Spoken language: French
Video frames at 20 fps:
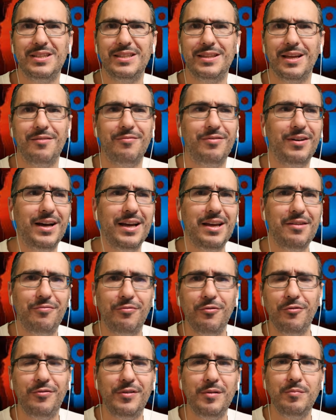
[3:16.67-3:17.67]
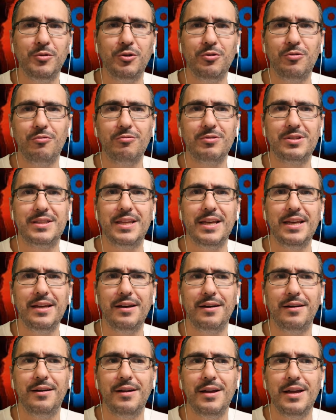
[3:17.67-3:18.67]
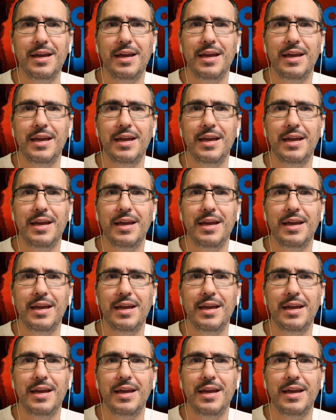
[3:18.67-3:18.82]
C'est un vrai faux film de gangster